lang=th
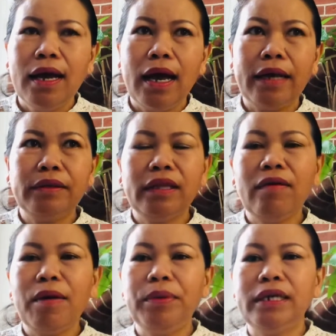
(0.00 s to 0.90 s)
อันแต่
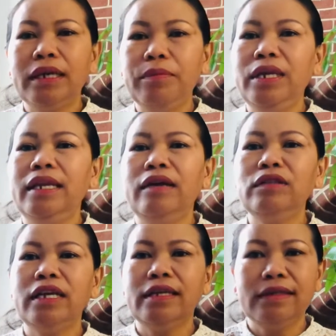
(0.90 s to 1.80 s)
ว่าเพิ่นก็มีแนว
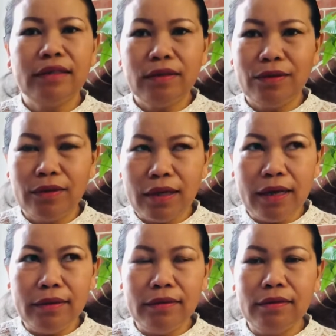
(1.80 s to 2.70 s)
เทสอั
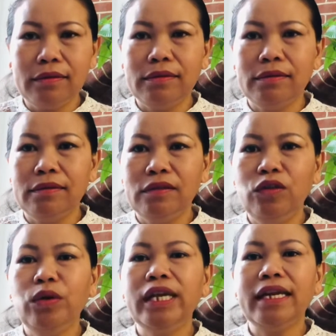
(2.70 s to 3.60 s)
นอ
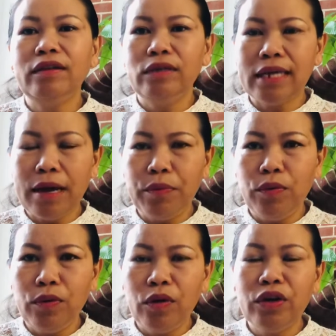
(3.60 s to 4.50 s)
ยู่เฮียนอยู่จ้ะ
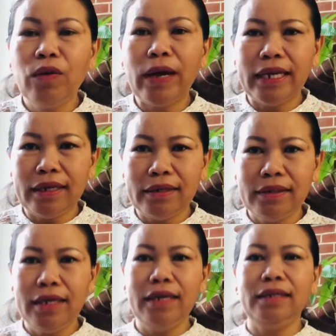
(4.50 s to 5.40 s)
ผู้คนหน่อยนั่น
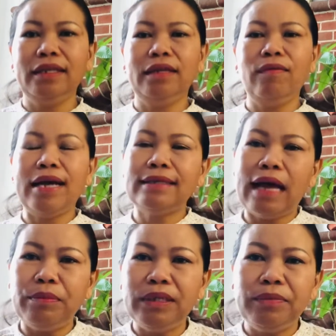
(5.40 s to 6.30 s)
เทคที่ว่า
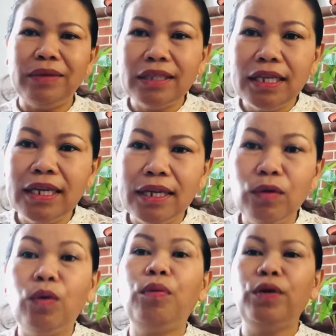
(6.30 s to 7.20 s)
สามสิบนาที
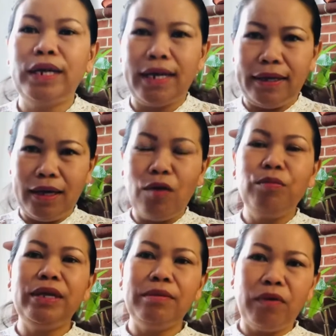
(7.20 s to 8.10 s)
ลูกผลน่ะเขา
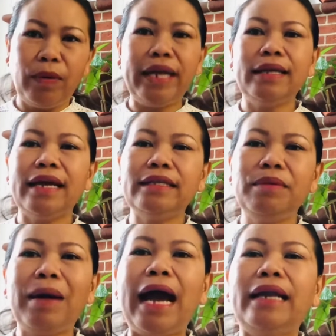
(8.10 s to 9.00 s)
มีมาไว้ให้
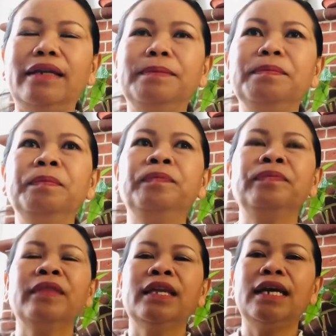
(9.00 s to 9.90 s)
ที่บ้าน
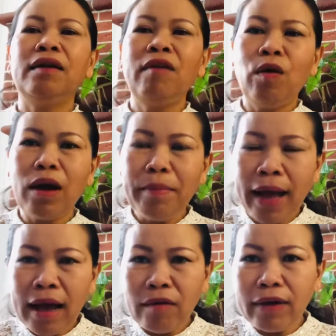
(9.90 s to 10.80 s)
กะว่ากับ
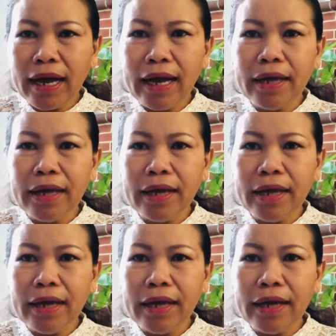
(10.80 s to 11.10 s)
อาว่า